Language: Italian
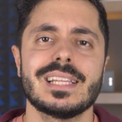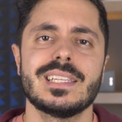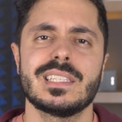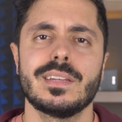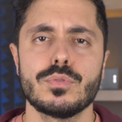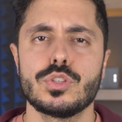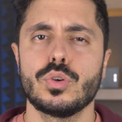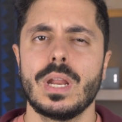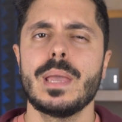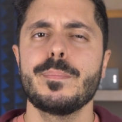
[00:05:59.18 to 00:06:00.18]
alla sesta
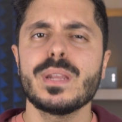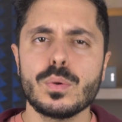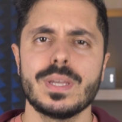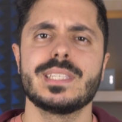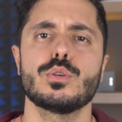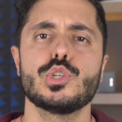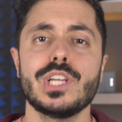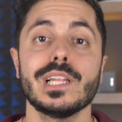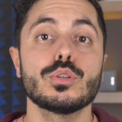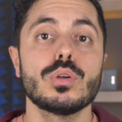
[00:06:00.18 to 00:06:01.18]
funzione e per questo ho
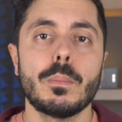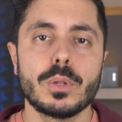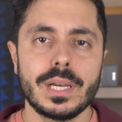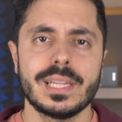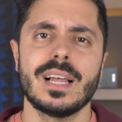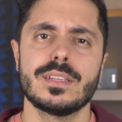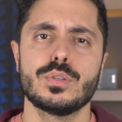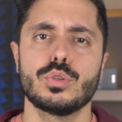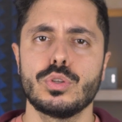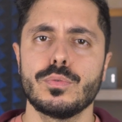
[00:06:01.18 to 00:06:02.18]
scelto la modalità
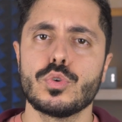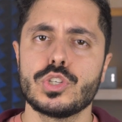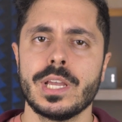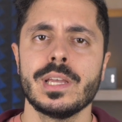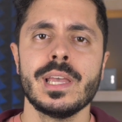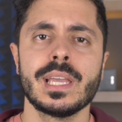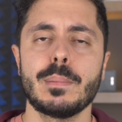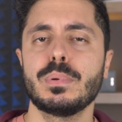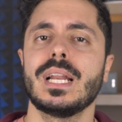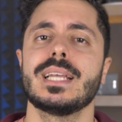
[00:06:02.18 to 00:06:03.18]
sottovoce
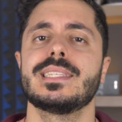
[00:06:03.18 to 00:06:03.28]
che potrà